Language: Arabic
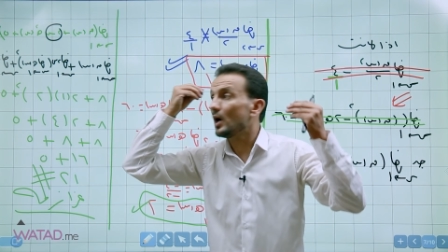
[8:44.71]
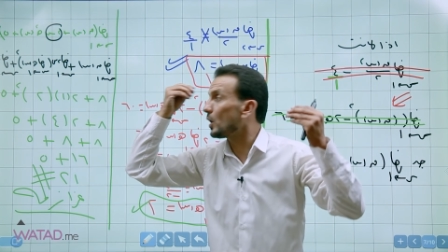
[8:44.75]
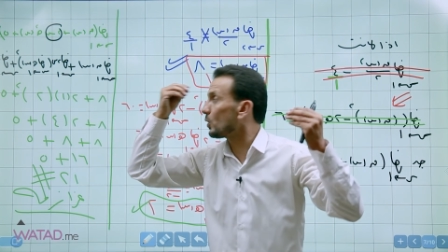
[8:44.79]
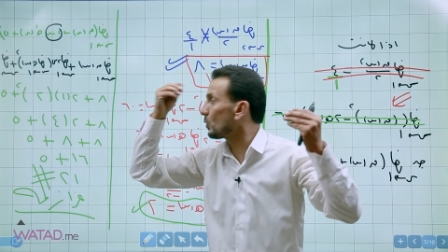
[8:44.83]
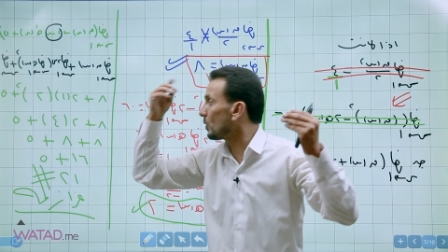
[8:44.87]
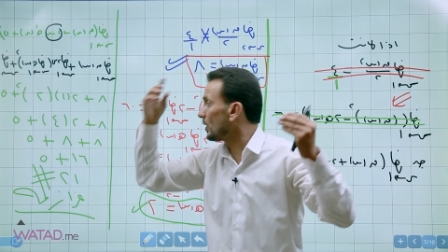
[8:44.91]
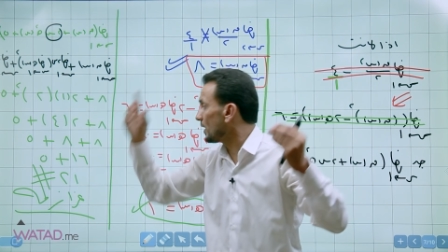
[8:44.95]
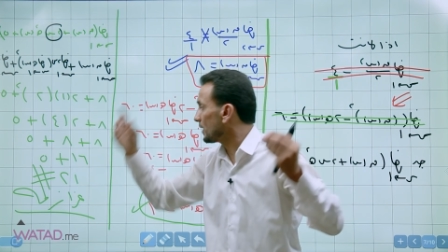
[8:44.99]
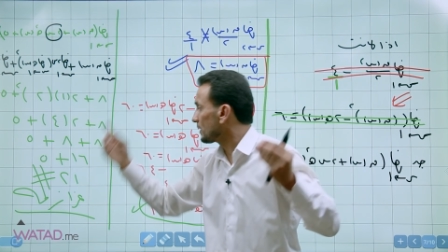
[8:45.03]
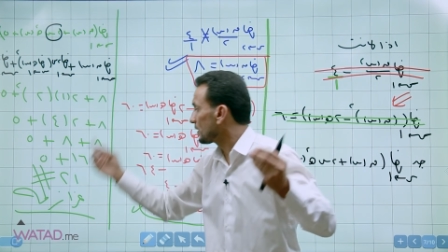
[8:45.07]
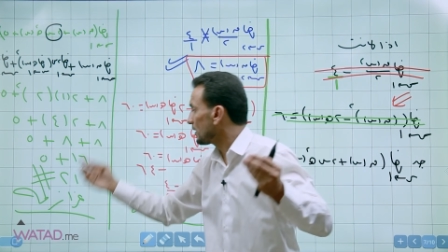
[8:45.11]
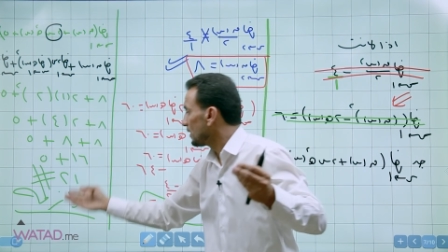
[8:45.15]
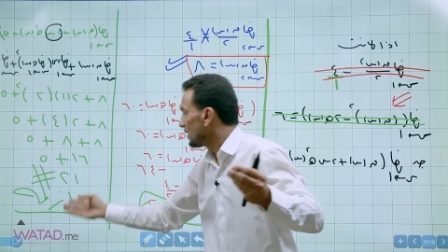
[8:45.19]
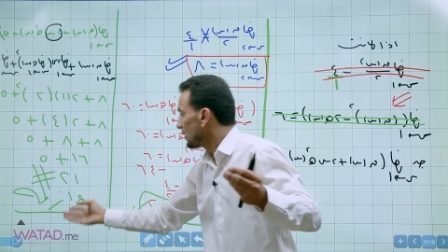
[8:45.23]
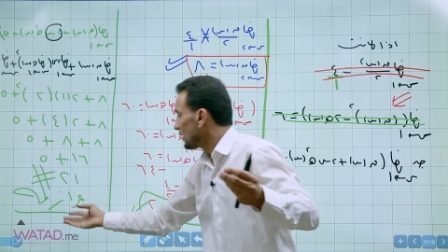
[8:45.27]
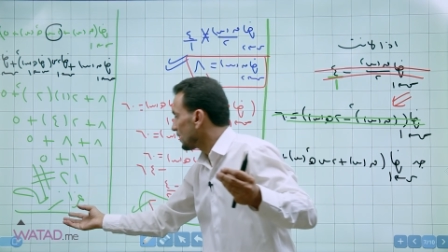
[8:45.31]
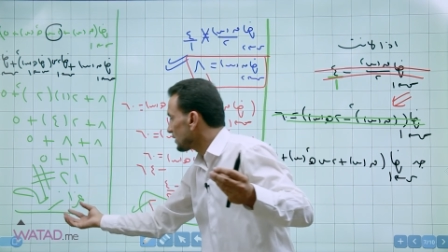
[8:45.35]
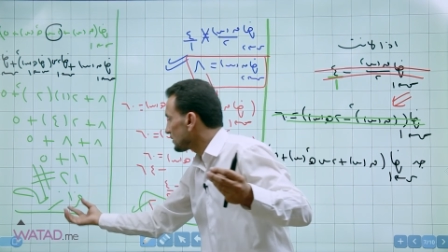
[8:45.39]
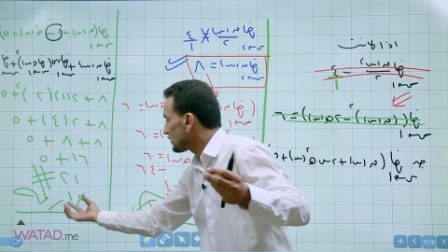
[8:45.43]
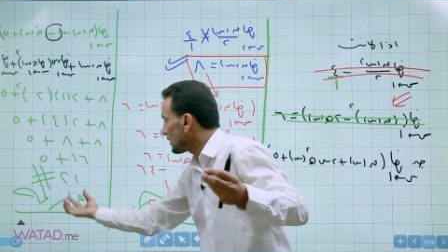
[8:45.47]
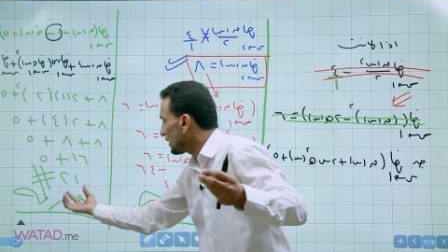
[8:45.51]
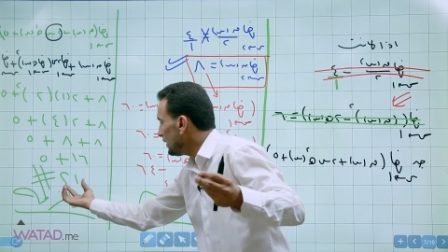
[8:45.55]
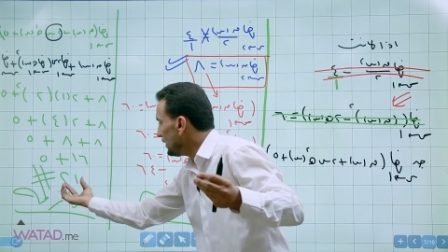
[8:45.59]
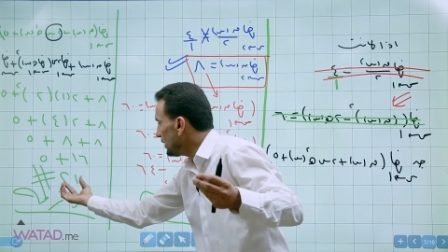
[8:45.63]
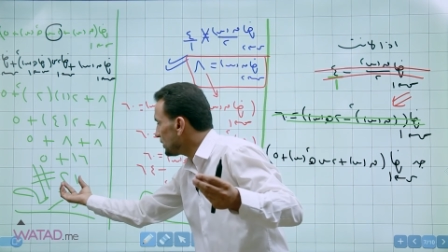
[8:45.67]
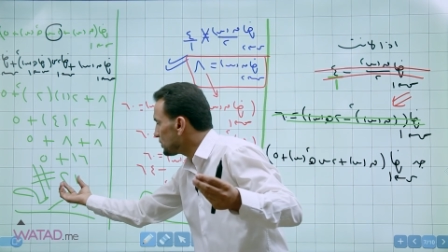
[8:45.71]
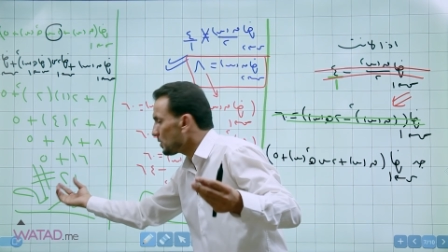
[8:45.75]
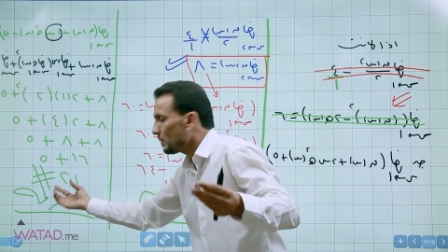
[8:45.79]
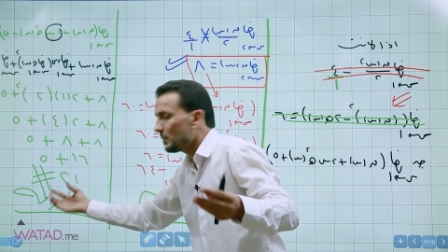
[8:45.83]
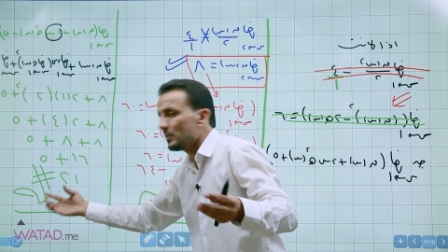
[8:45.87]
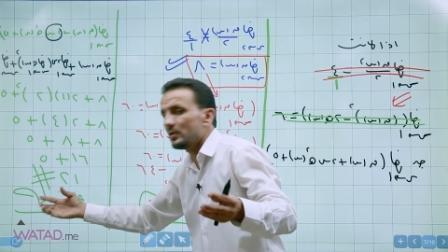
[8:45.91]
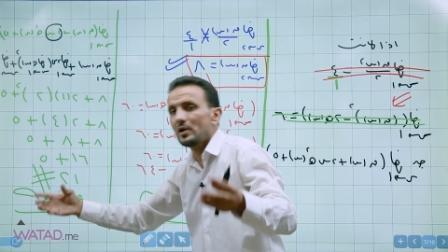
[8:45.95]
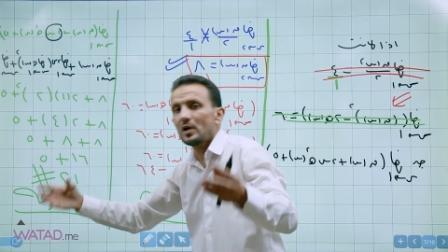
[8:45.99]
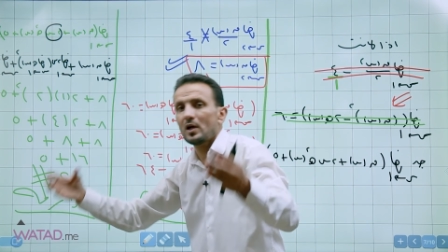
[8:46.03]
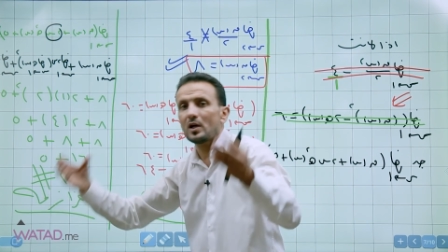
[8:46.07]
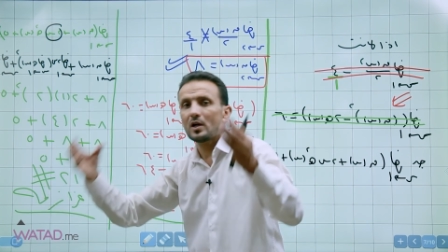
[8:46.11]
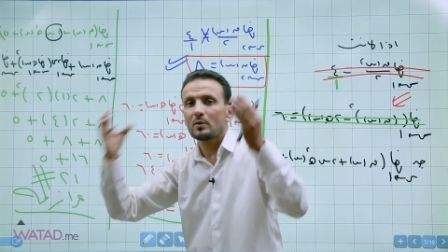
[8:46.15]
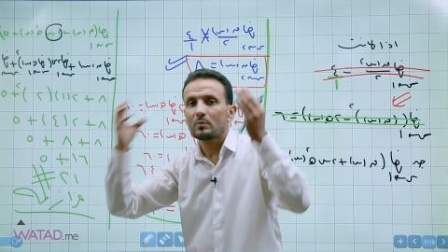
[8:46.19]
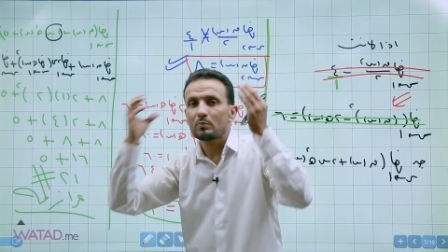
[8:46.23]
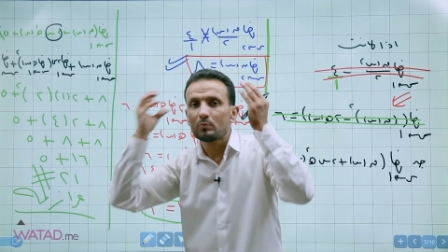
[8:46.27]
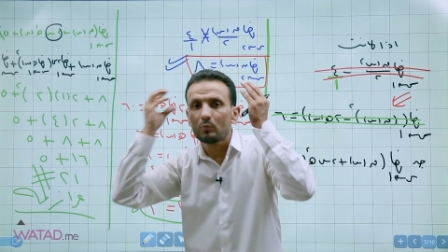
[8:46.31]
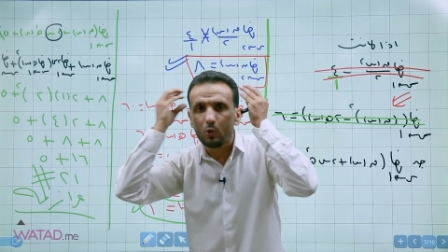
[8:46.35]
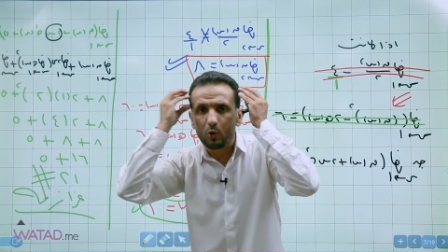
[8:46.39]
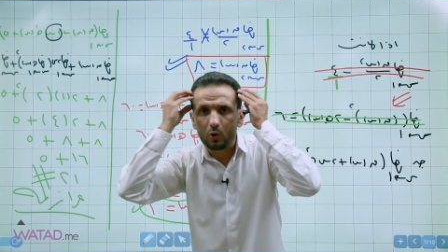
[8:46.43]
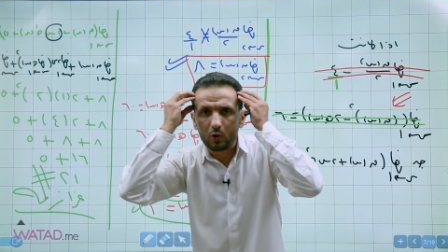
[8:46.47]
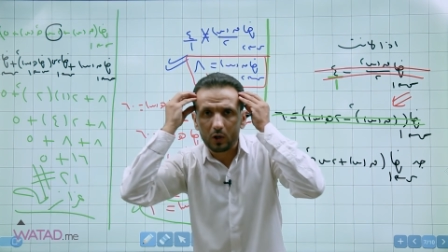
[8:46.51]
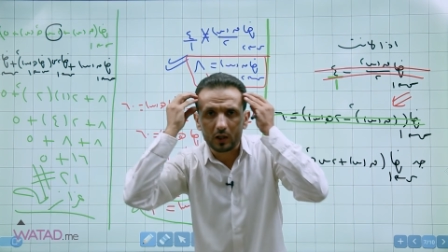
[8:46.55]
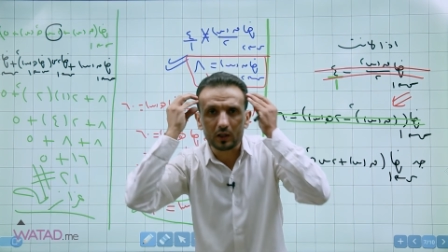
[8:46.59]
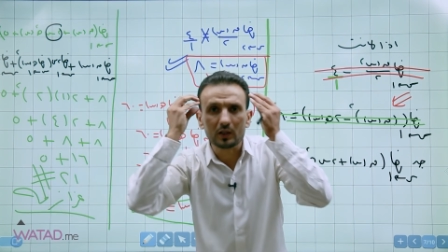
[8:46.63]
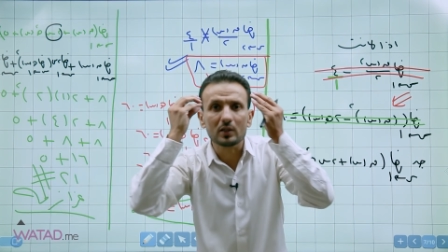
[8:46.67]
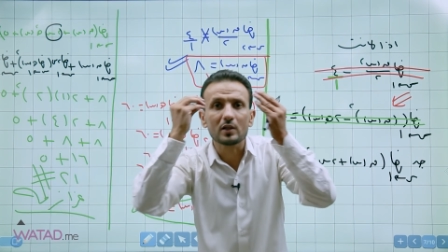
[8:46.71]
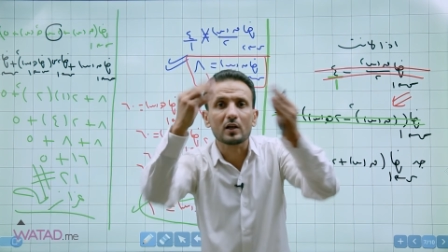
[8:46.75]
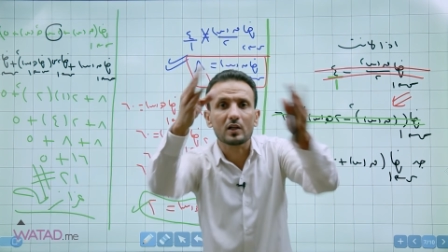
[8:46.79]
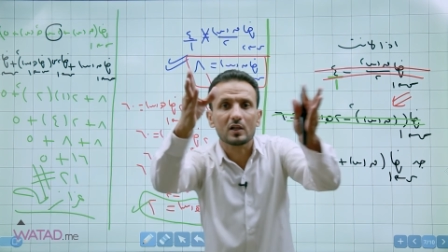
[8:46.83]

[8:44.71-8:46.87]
أقول لك طلع الجواب النهائي بمخك